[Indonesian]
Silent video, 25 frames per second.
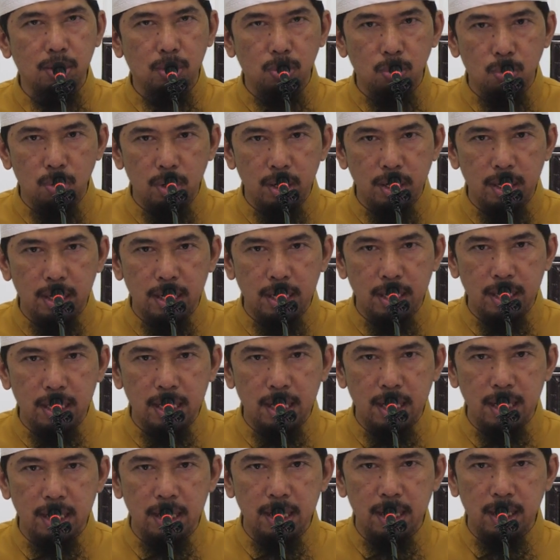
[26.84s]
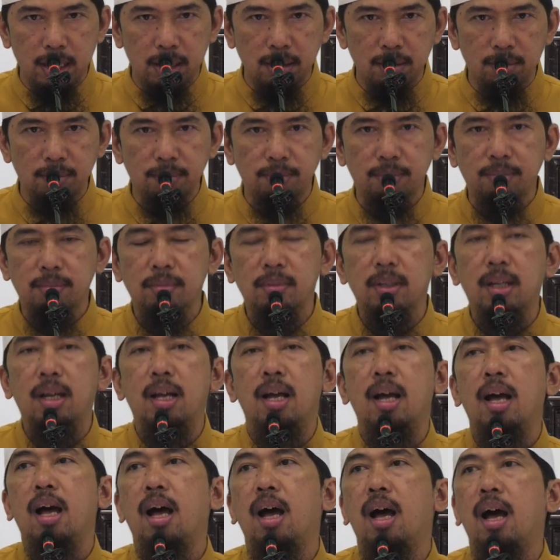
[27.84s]
orang tua dengan anak
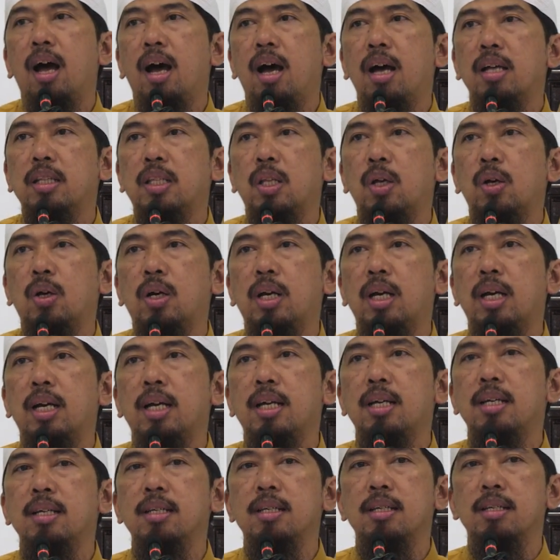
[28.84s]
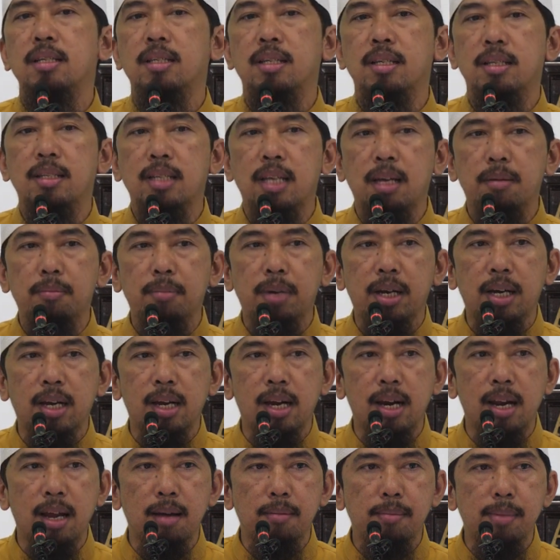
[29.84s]
ataukah
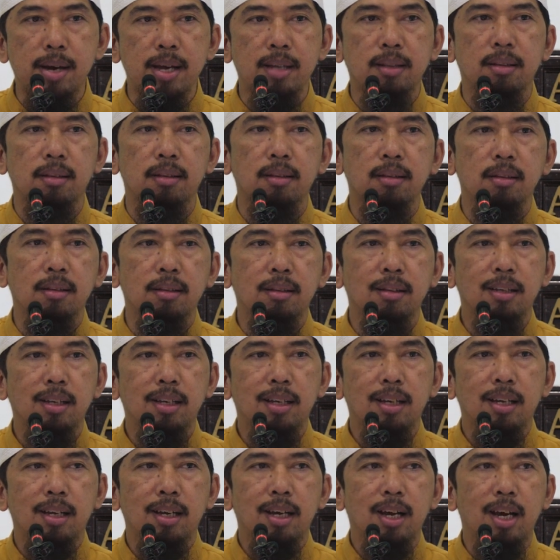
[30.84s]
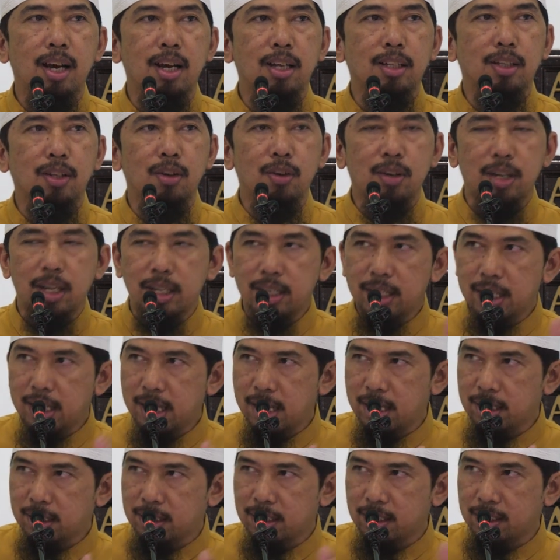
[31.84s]
sesama kerabat ataukah
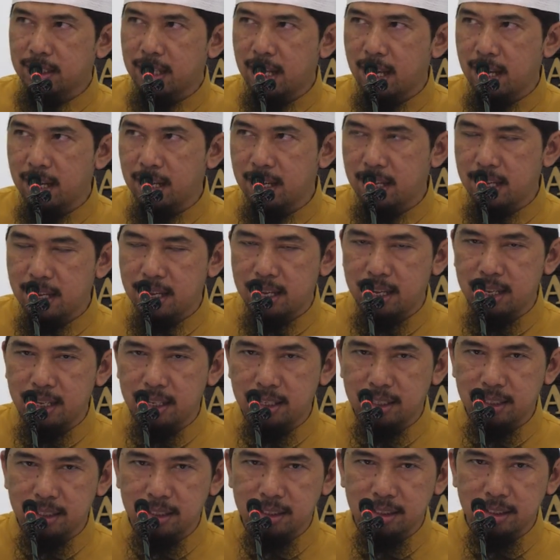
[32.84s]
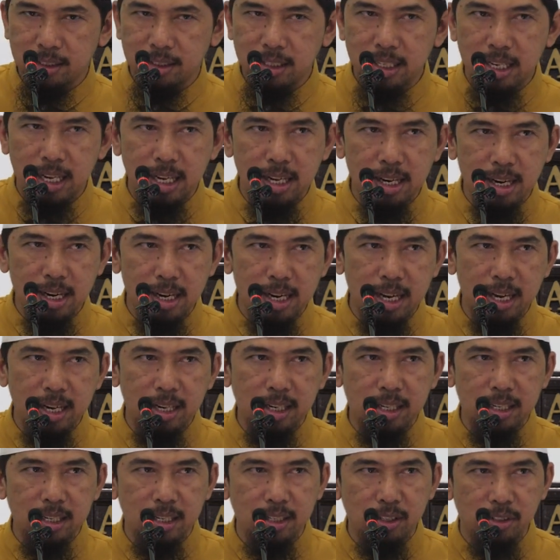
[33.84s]
dengan tetangga, dengan
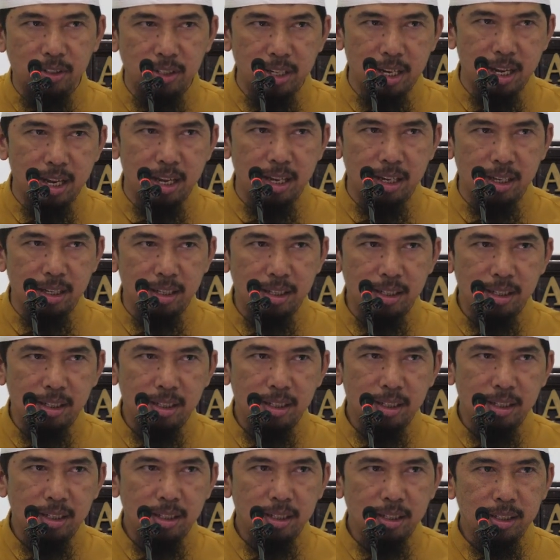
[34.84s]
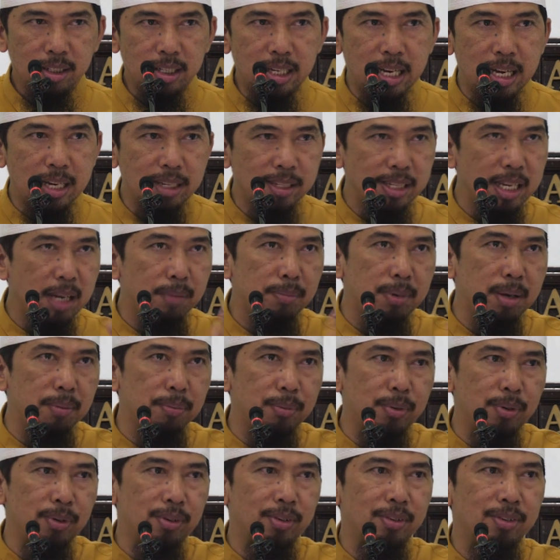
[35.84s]
rekan kerja, dengan
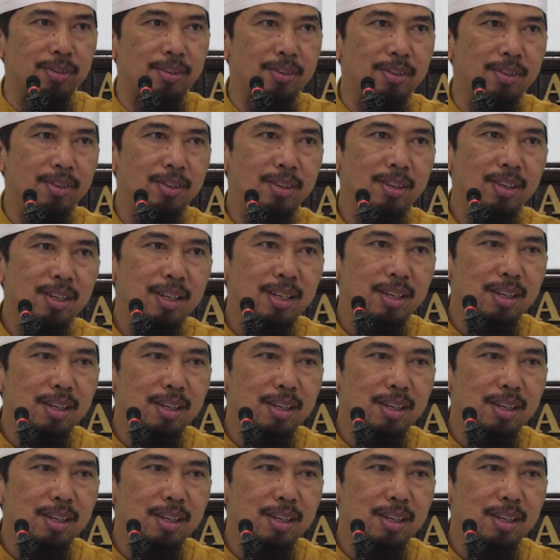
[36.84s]
siapapun